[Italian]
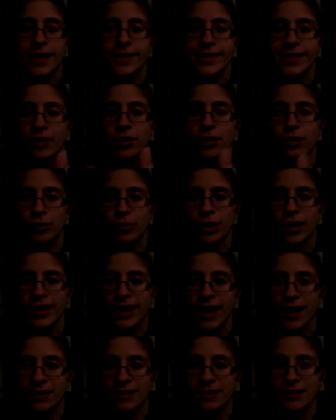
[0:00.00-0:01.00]
essendo
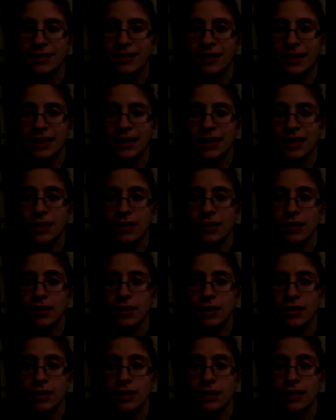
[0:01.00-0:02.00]
intollerante,
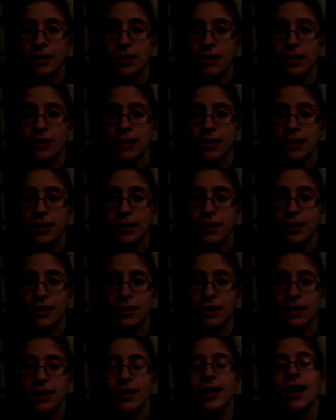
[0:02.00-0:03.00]

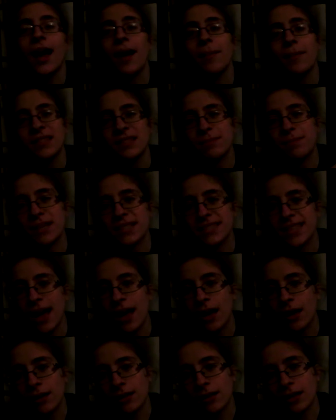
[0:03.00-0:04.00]
la mia
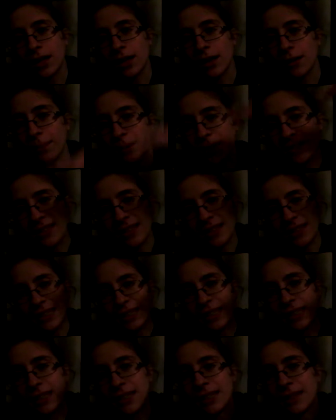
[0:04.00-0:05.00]
spesa eh, possa
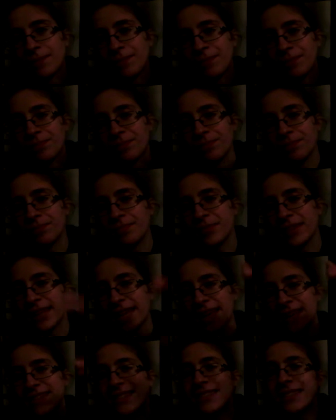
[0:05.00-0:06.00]
di, mm,
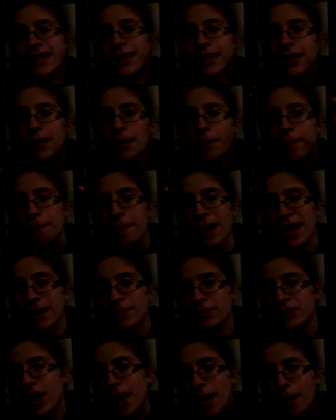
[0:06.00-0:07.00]
di essere
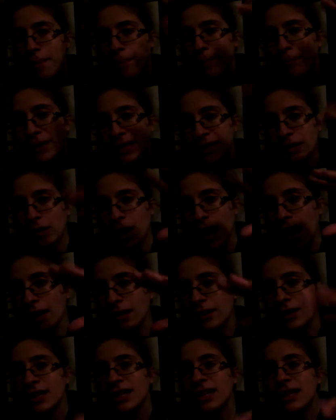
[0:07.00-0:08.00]
ba- cioè,
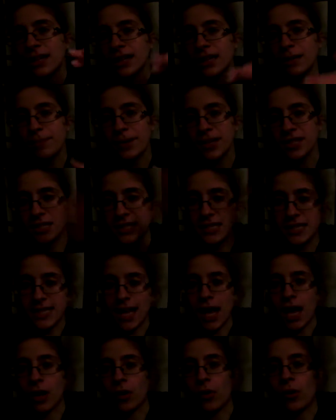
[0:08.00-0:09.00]
piccola, i prezzi
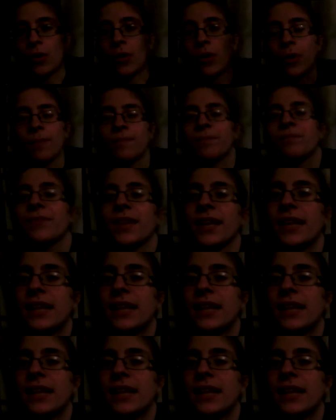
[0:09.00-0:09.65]
salgono.